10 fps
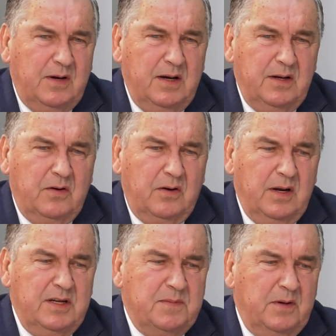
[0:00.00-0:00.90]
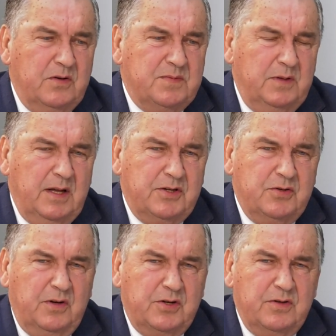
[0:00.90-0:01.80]
lokalnych organizmach
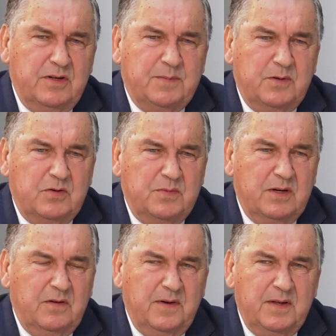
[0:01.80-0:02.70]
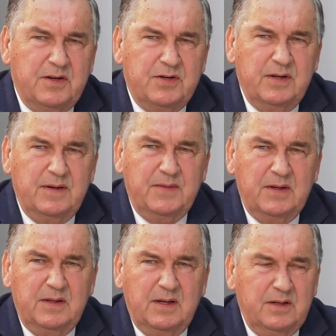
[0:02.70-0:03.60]
gospodarczych określony sposób zachowania się
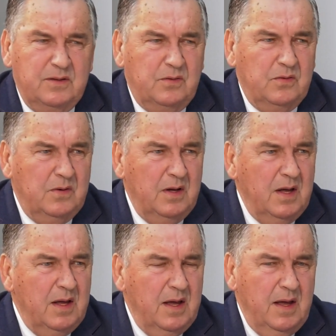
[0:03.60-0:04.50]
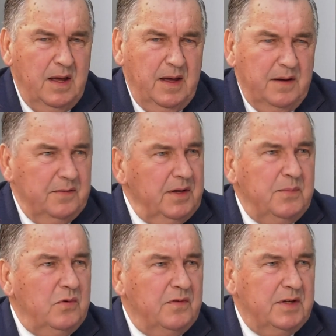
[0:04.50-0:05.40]
na rynku. Nie
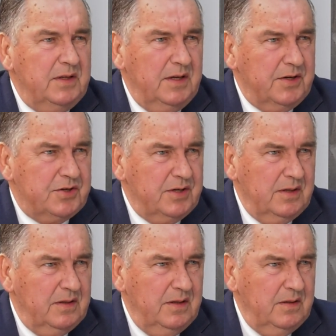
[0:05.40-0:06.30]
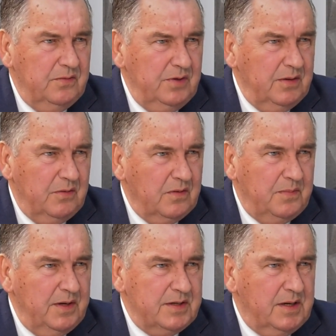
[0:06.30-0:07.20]
było wtedy jeszcze Unii
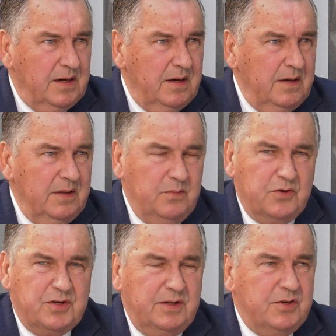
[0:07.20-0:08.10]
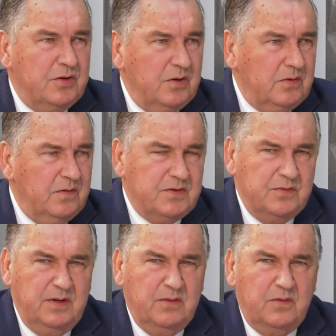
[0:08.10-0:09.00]
Europejskiej, nie było żadnych środków z
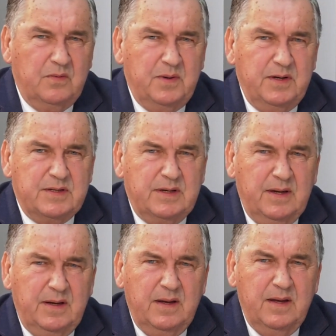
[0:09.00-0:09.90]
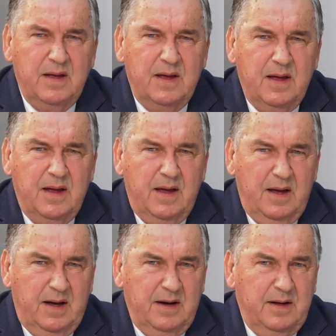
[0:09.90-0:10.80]
Unii Europejskiej,
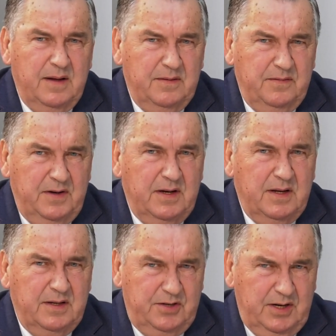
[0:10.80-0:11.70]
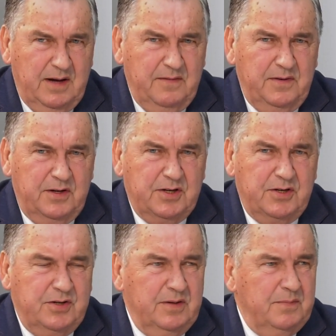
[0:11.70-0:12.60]
ale wiele ciekawych
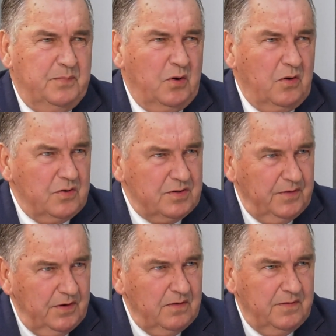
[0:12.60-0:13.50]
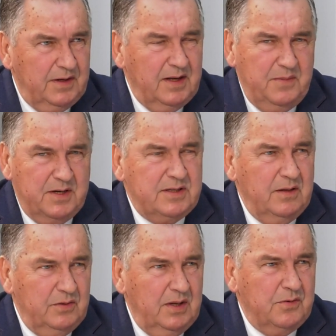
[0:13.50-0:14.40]
rzeczy prorozwojowych dla miasta
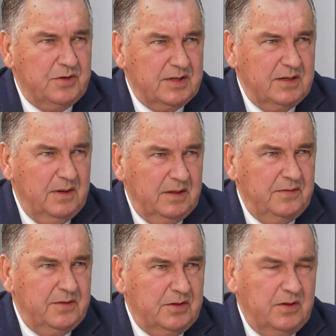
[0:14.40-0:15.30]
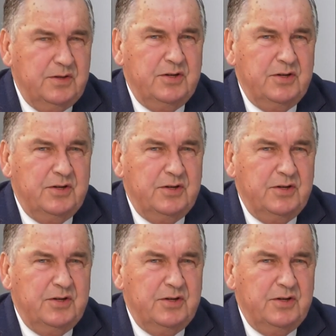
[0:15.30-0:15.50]
udało się załatwić. Kto